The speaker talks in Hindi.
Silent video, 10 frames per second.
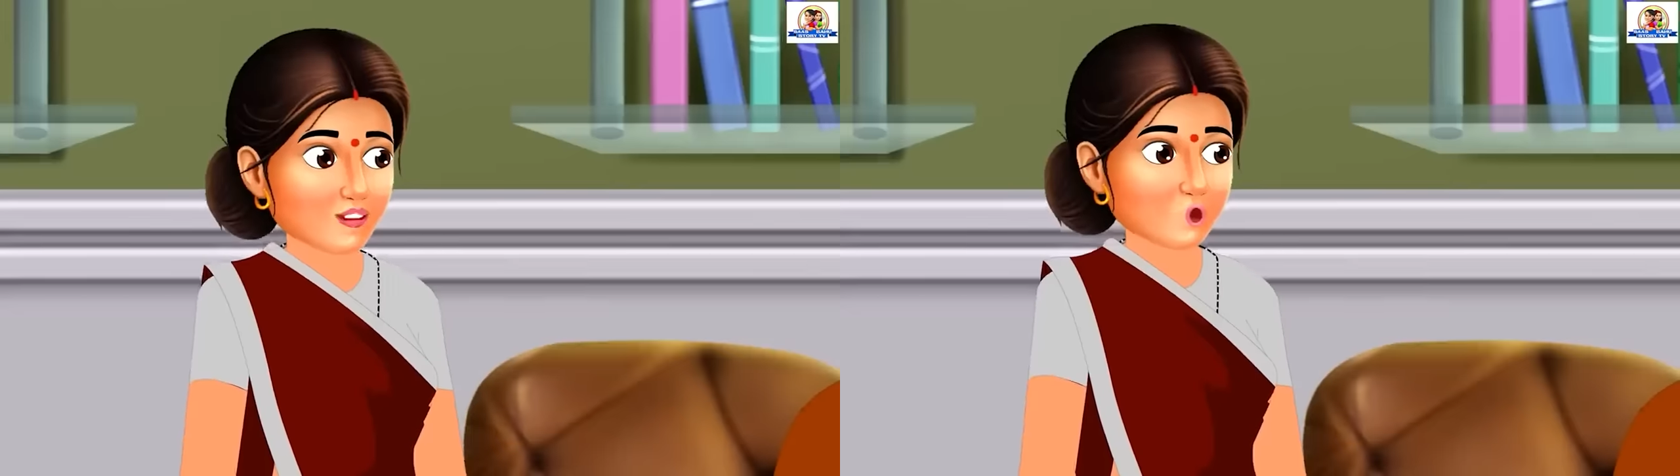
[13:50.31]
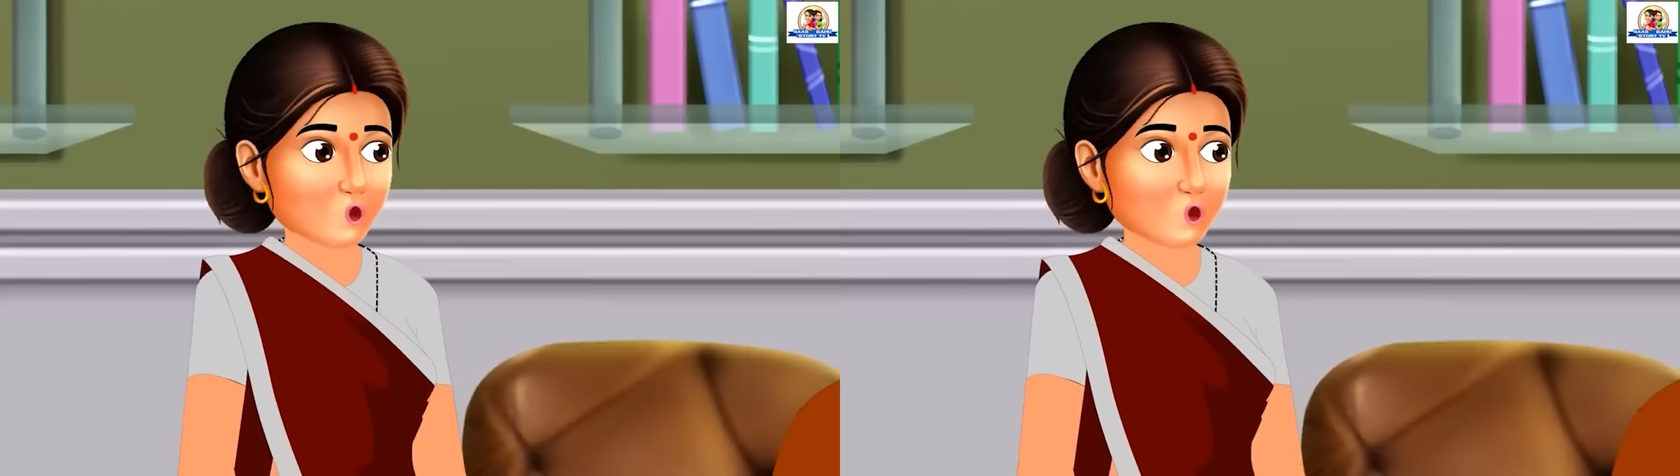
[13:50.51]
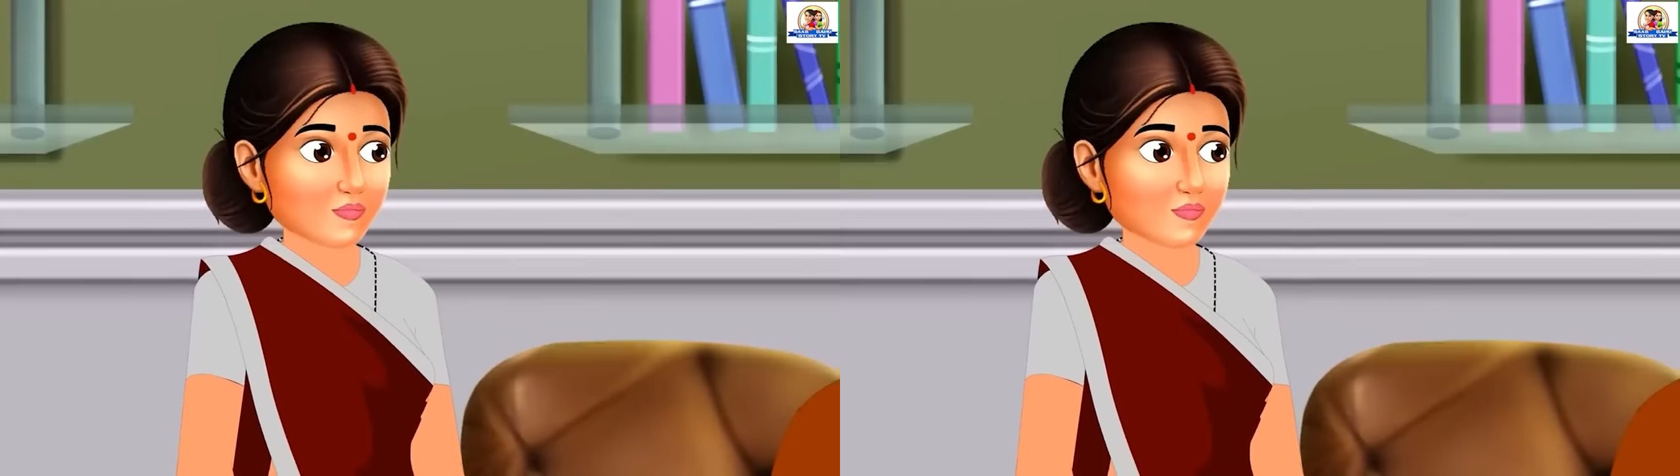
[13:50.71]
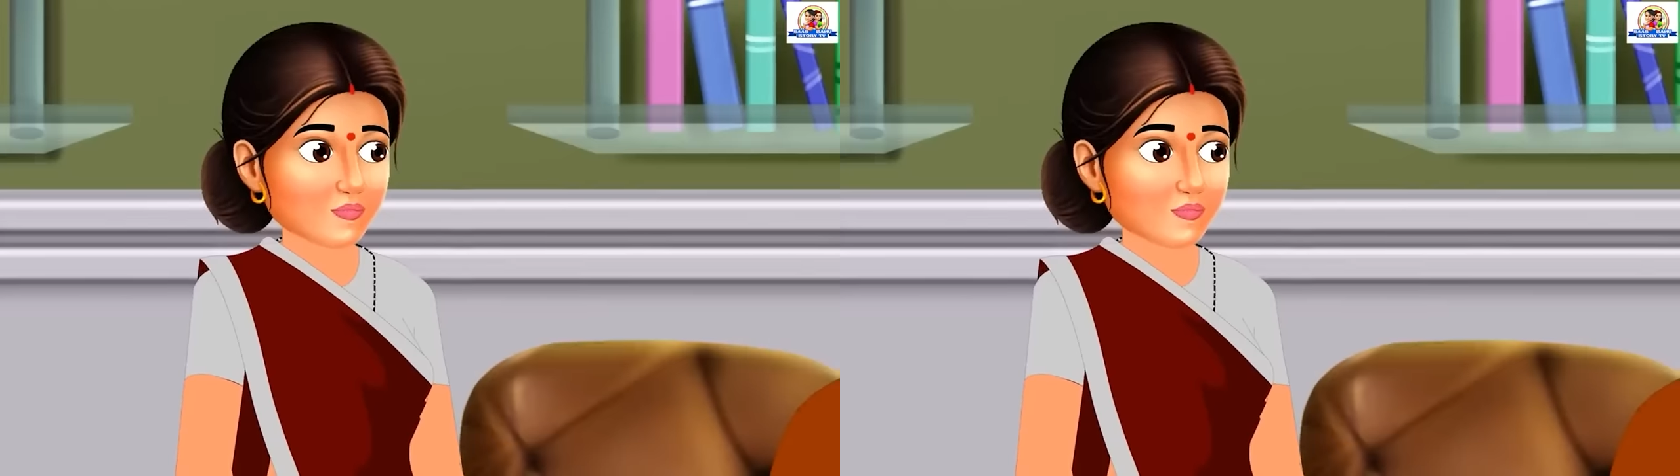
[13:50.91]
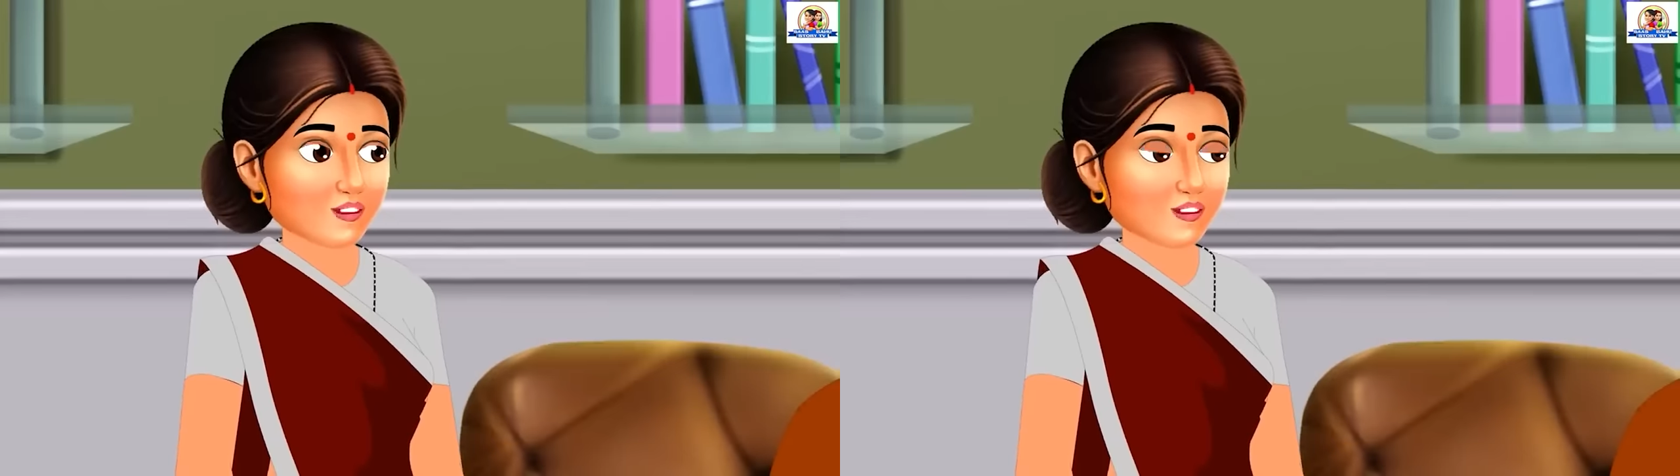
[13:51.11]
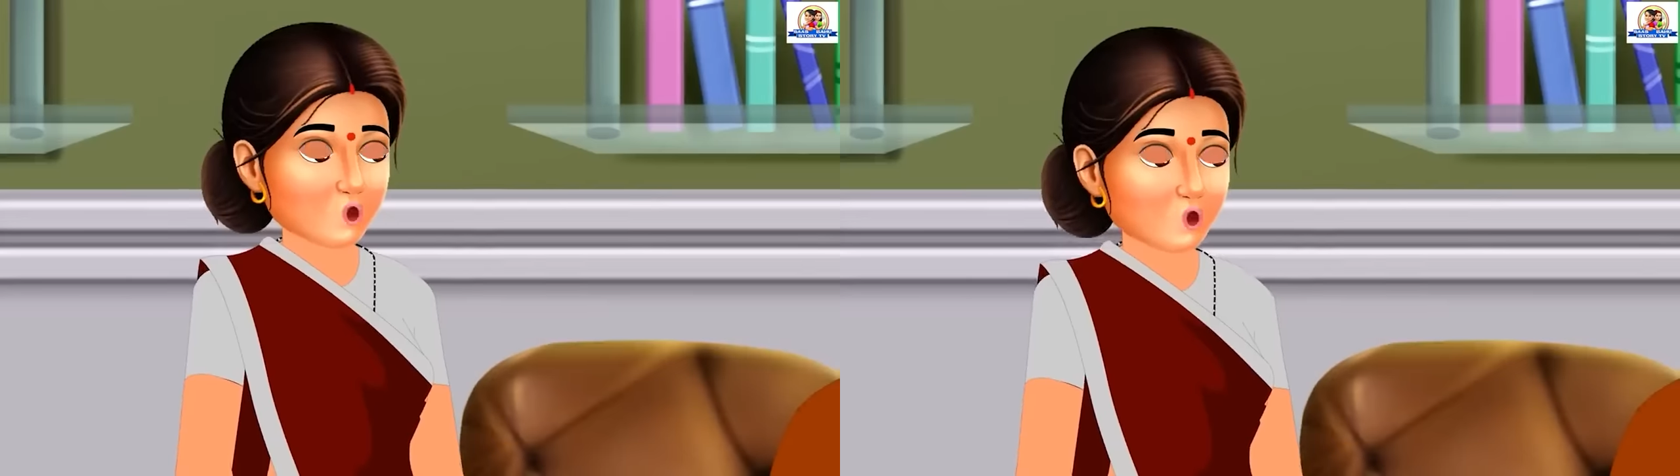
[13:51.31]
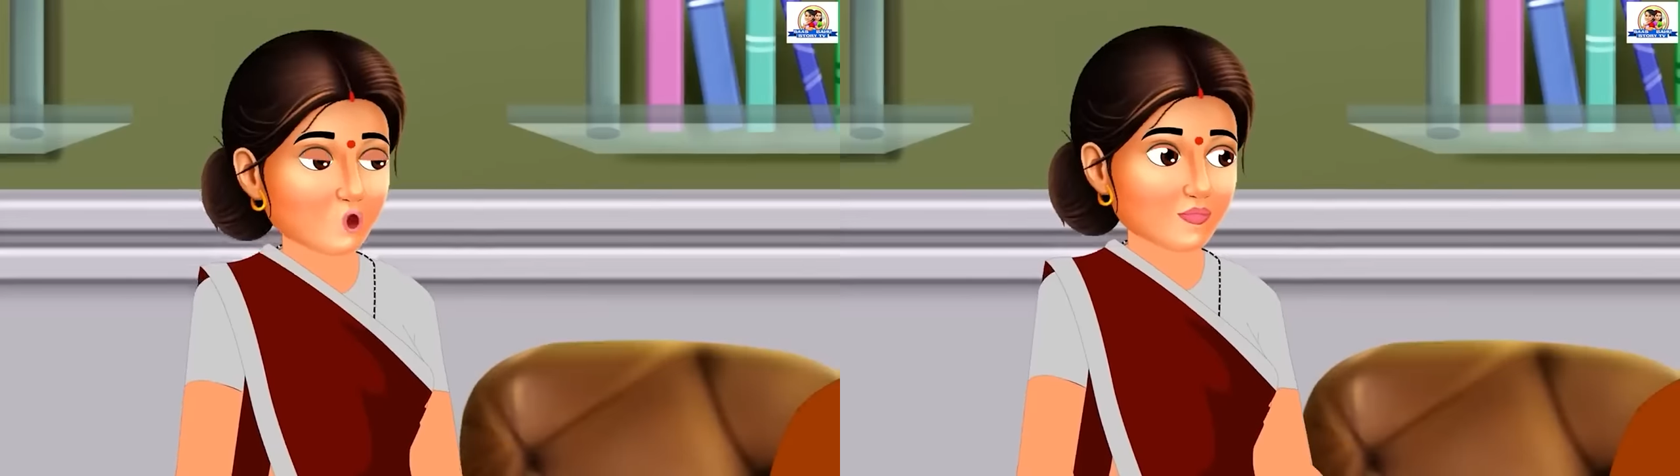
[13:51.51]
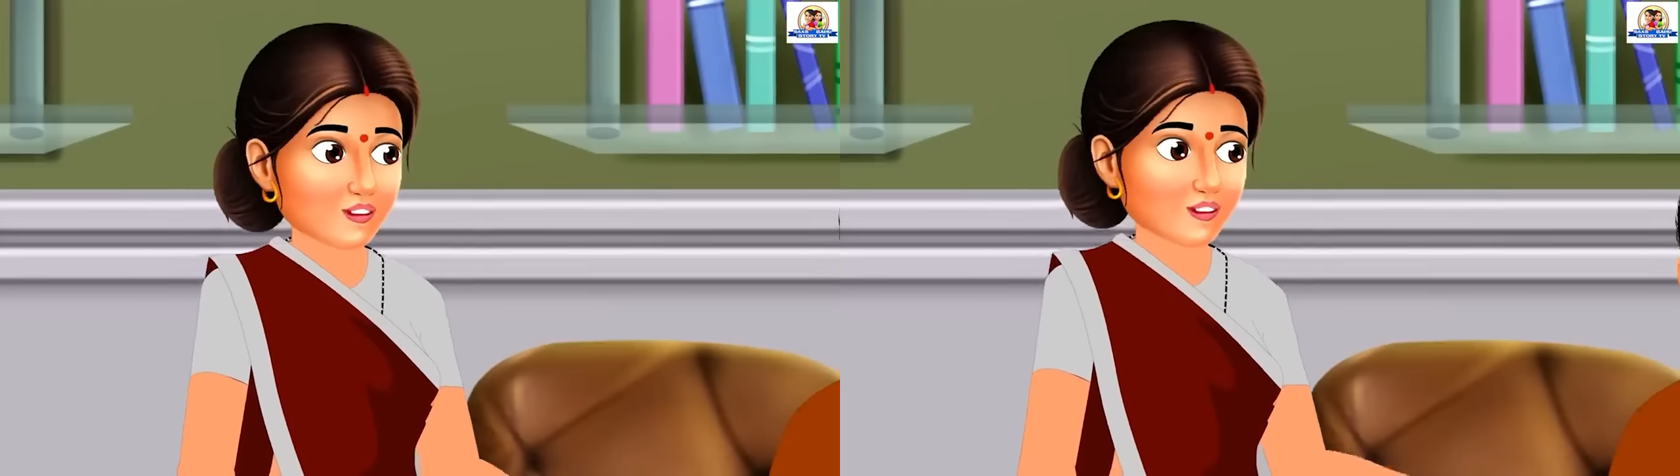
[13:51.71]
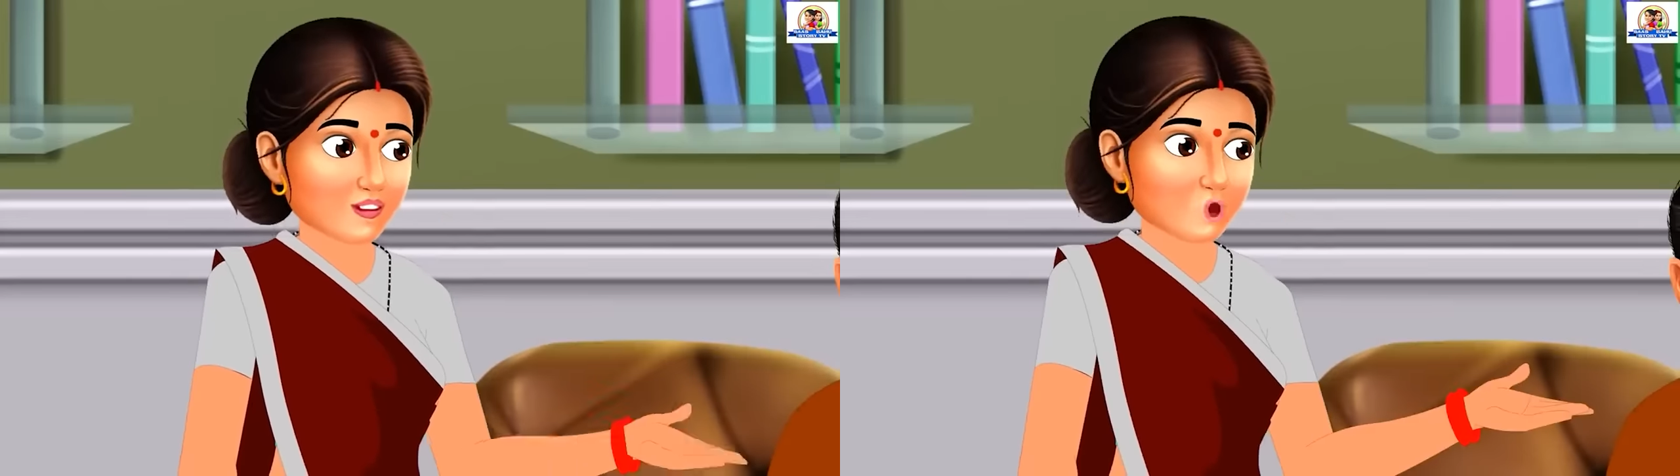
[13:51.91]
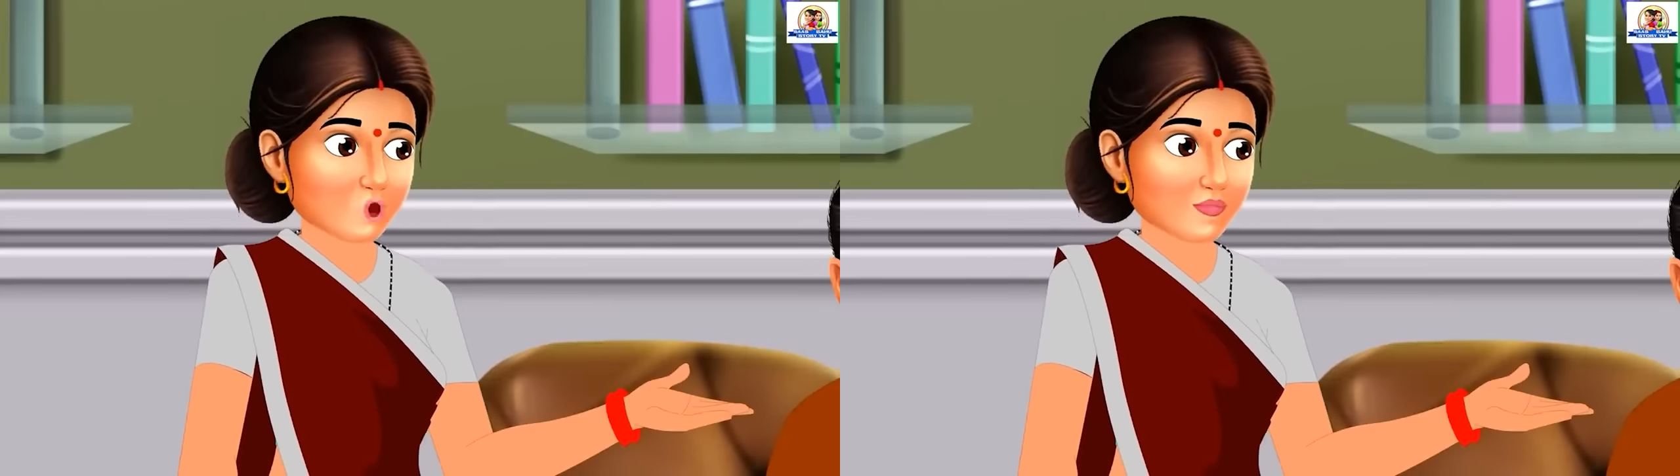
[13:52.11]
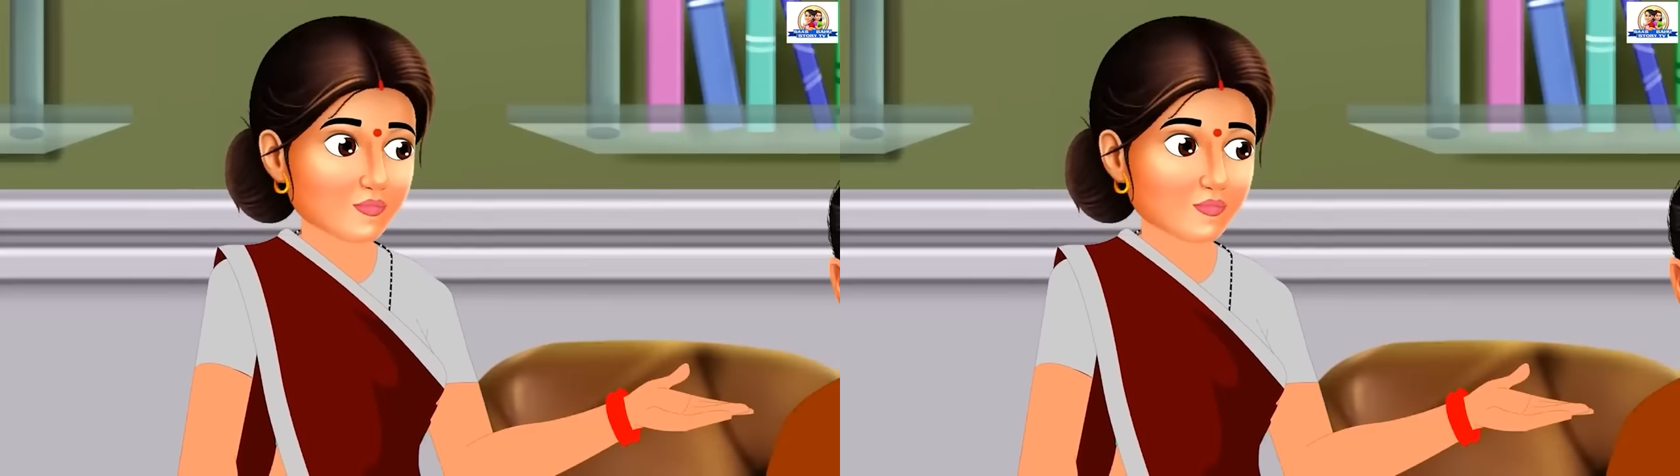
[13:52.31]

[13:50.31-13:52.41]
तुम कब तक उसके इंतजार में बैठी रहोगी